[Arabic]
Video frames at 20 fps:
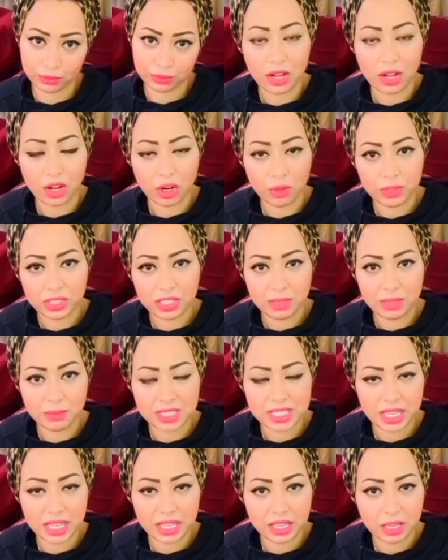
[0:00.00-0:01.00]
كرامة
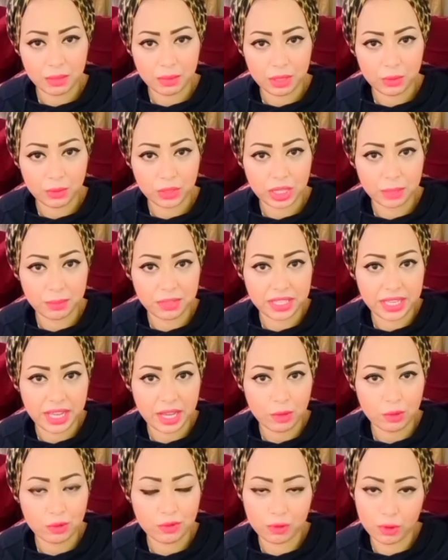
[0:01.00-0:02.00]
الميزان كمان
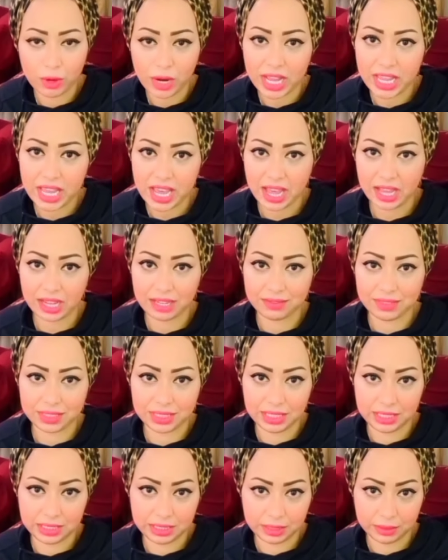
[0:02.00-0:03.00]
وكبريائه فوق اي حاجة في
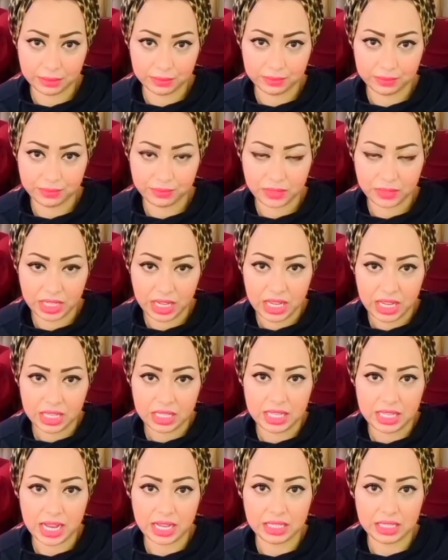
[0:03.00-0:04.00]
الدنيا
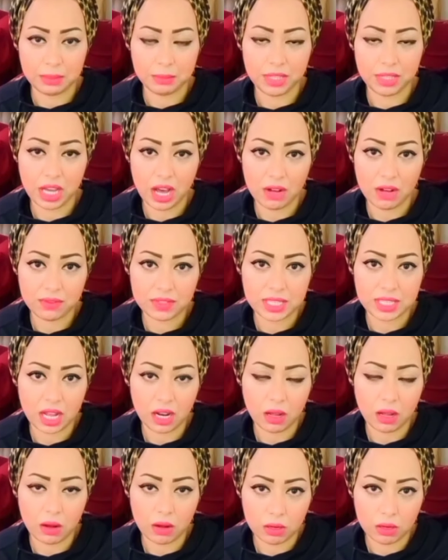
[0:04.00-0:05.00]
يعني بيحافظ
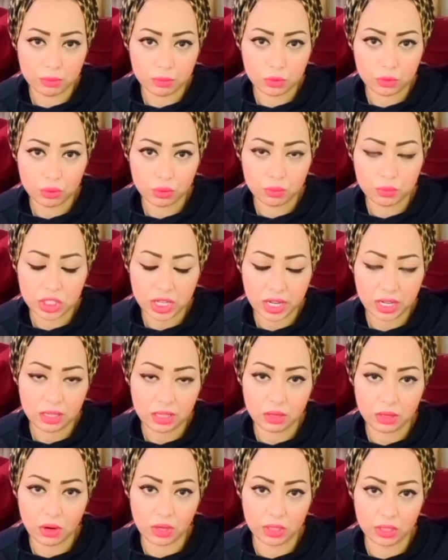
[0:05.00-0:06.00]
على كرامته
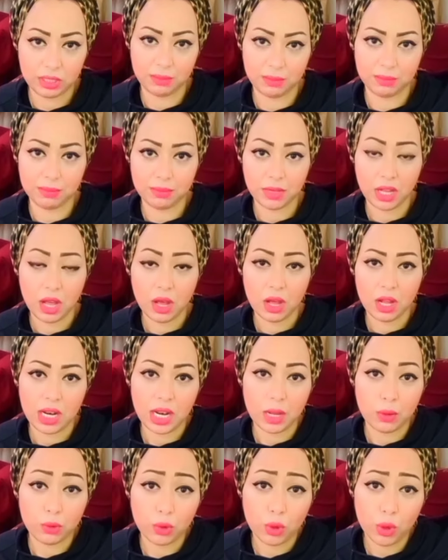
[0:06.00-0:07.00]
بشكل رهيب
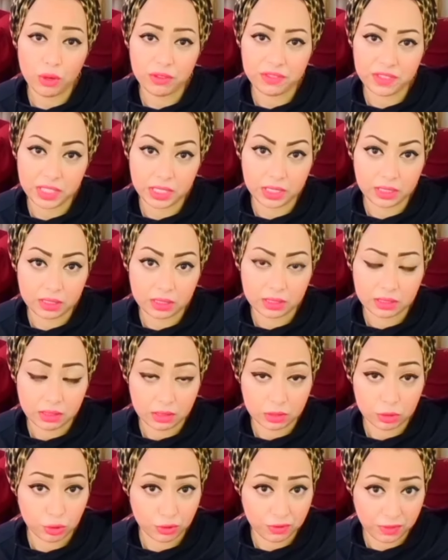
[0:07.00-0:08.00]
لو روحه فيك
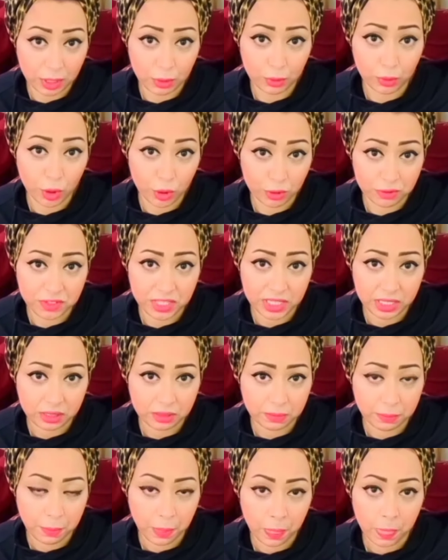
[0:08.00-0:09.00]
شوف لو روحه فيك
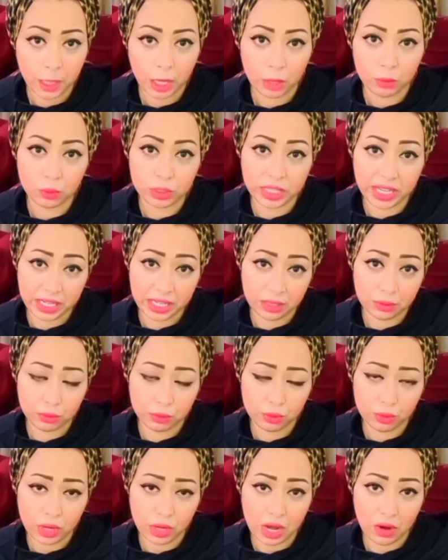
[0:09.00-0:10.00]

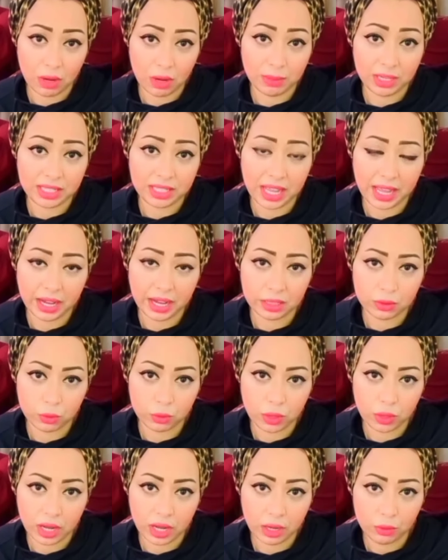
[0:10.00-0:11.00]
وضايقته او عملت حاجه
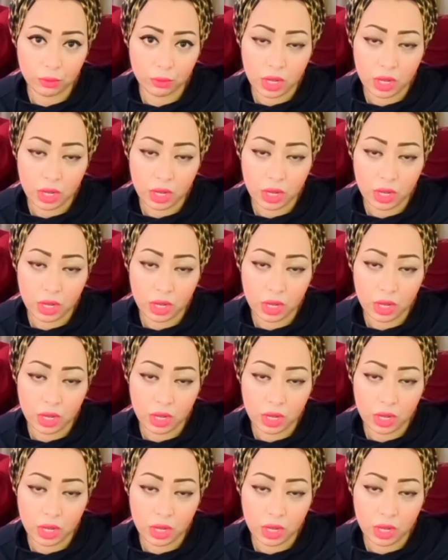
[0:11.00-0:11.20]
توجعه